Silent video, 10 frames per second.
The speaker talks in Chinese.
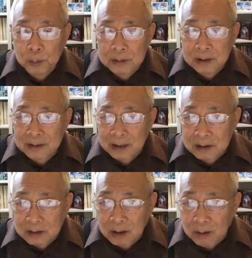这但是
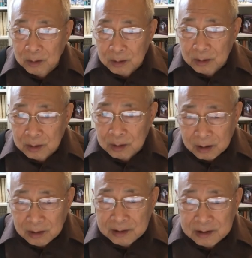当上
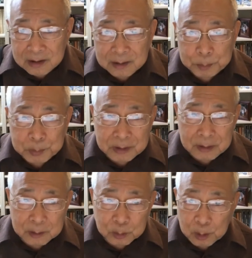一世纪布什
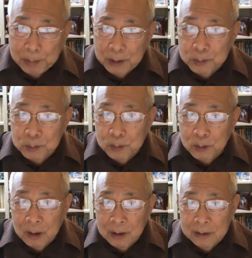是把中
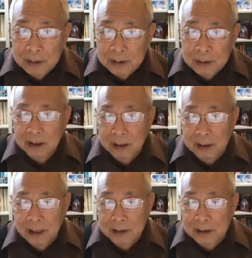国养起来，
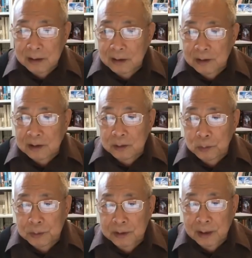养成以后自动
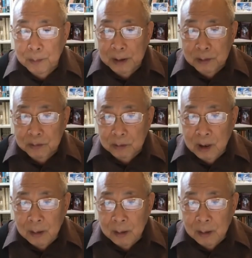走向民主，